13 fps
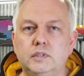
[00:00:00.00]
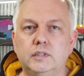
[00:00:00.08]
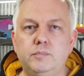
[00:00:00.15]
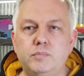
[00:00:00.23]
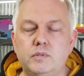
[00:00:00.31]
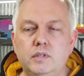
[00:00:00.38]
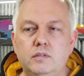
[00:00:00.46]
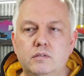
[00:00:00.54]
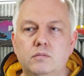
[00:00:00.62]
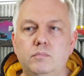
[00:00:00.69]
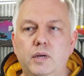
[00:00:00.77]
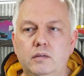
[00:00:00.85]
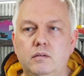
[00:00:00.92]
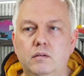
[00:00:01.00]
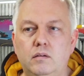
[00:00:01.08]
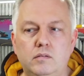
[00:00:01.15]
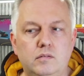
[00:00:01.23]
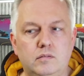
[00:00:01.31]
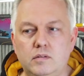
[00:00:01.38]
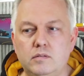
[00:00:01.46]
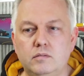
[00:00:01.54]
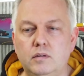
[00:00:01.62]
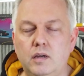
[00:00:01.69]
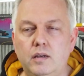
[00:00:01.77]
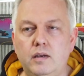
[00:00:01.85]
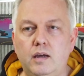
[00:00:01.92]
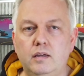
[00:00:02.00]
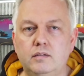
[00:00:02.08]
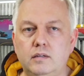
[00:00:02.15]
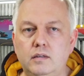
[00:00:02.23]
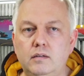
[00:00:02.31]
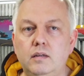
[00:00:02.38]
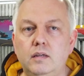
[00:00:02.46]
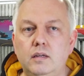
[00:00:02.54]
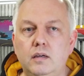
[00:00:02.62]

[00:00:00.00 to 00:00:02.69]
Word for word: Da gibt es nichts zu meckern. Das ist also kein Nachteil.